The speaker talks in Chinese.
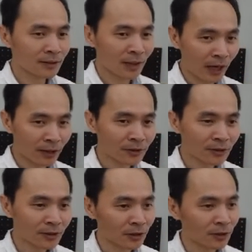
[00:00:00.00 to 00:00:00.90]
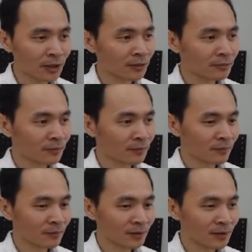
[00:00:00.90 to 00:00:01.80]
好，各位
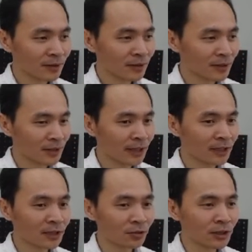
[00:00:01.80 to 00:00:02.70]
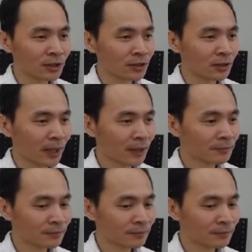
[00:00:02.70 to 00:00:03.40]
下定决心了吗？